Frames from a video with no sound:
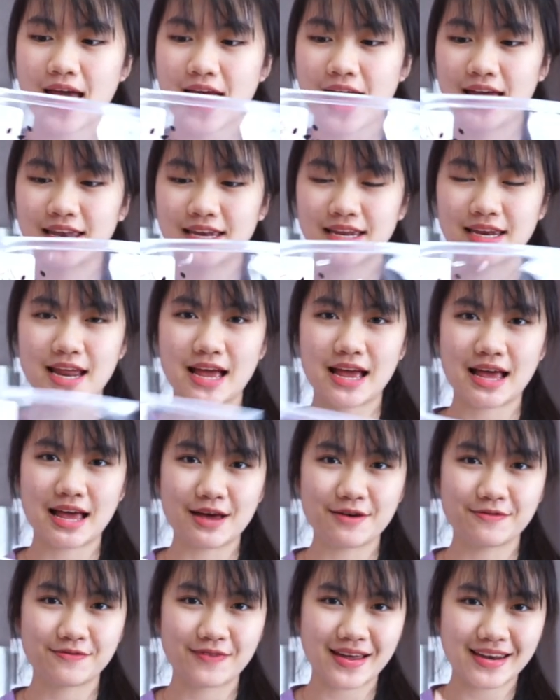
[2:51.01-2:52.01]
อันนี้นะคะ
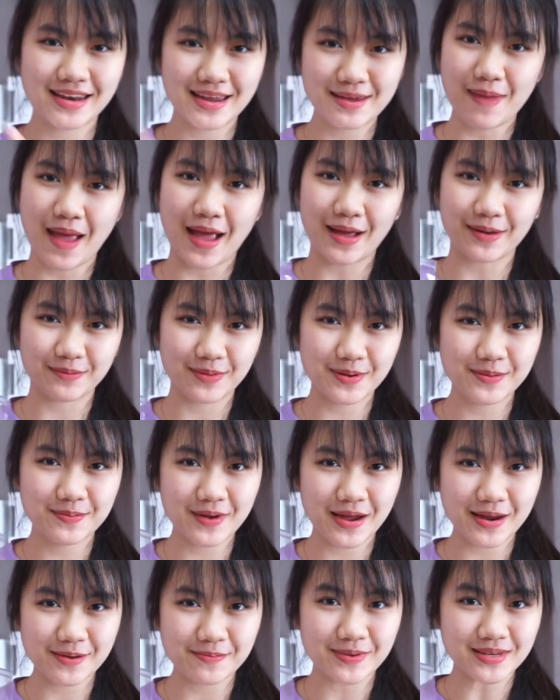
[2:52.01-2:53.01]
ฟ้าได้แบ่งเพื่
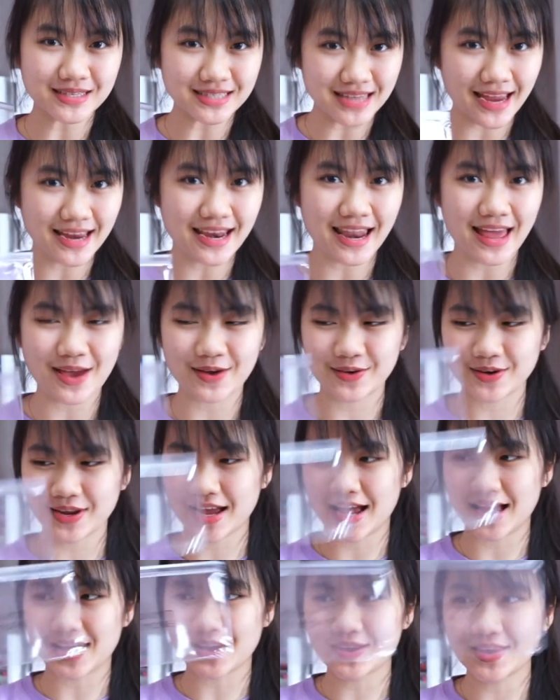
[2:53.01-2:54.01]
อนๆ ไปใช้แล้วนะ
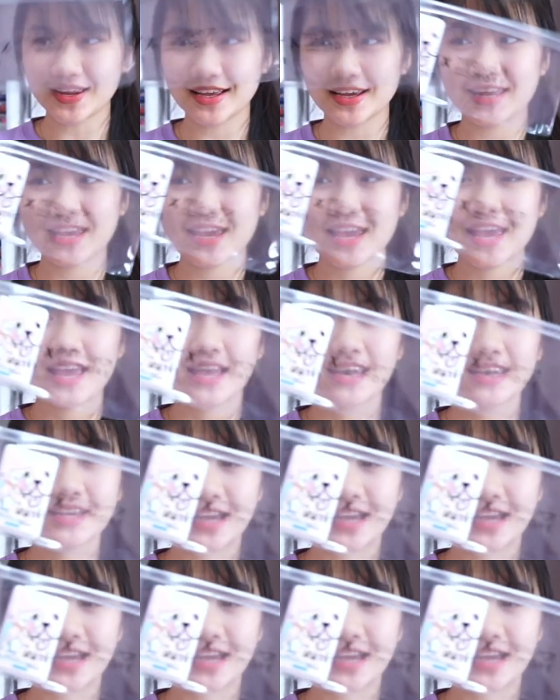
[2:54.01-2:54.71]
คะ ก็เลยเหลื